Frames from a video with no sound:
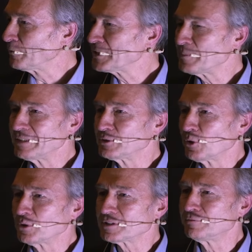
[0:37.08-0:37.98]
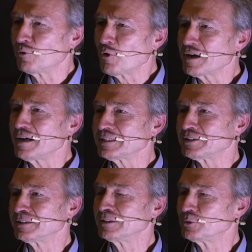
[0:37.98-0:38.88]
hoffe, Sie haben einen großen
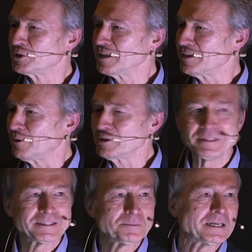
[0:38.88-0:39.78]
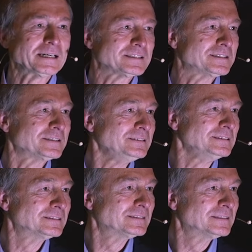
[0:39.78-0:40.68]
Vorrat an guter Laune mitgebracht.
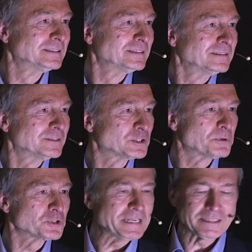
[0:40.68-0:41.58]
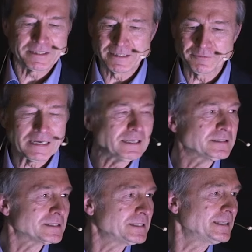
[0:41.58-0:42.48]
Es besteht die Gefahr,
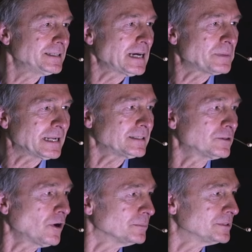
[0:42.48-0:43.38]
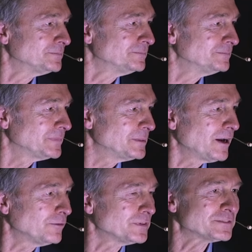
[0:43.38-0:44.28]
dass sie Ihnen abhanden kommt im
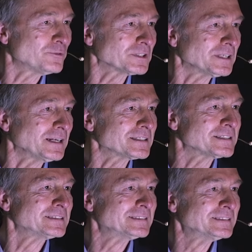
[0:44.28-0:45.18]
Laufe des Vortrags.